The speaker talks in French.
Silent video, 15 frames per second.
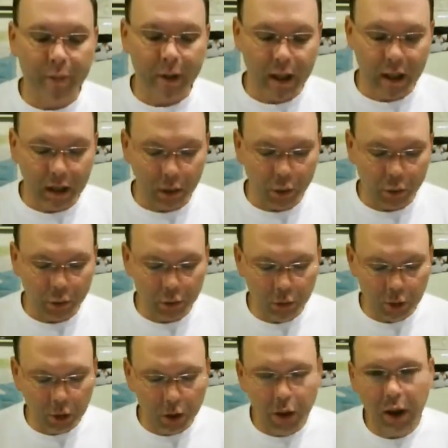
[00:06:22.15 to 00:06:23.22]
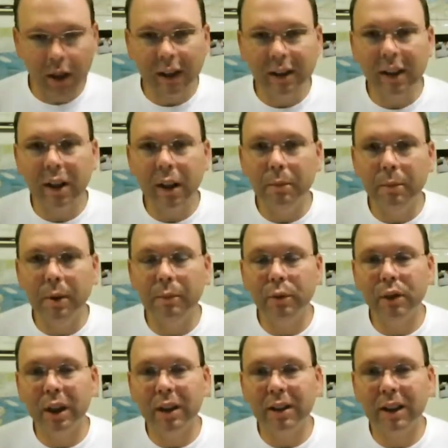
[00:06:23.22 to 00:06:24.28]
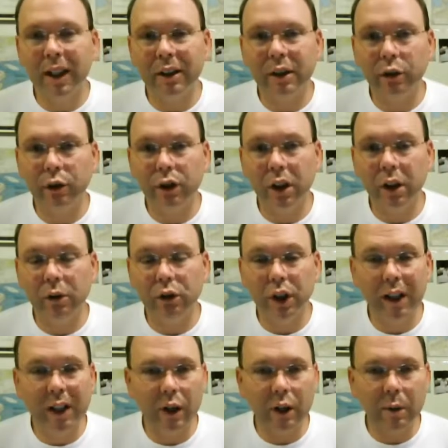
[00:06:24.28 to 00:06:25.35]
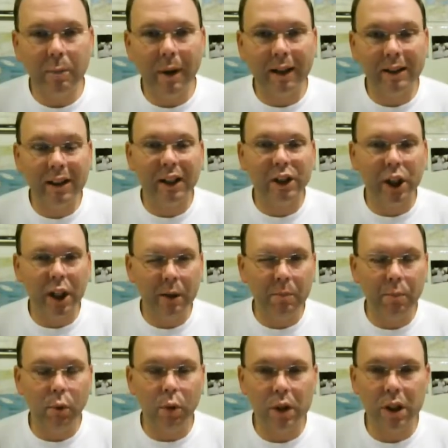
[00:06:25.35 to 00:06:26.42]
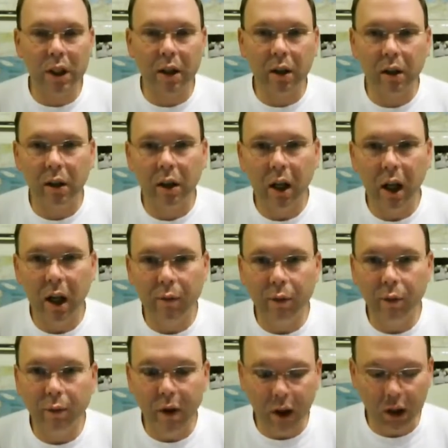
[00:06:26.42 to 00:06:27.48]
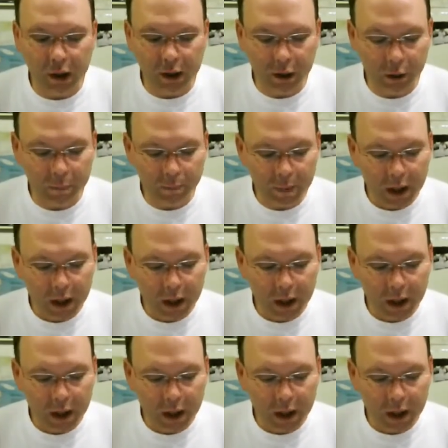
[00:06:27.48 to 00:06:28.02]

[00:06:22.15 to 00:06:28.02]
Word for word: Alors, qu'est-ce que la Bible nous enseigne sur ça? J'ai quelques passages importants à vous faire lire.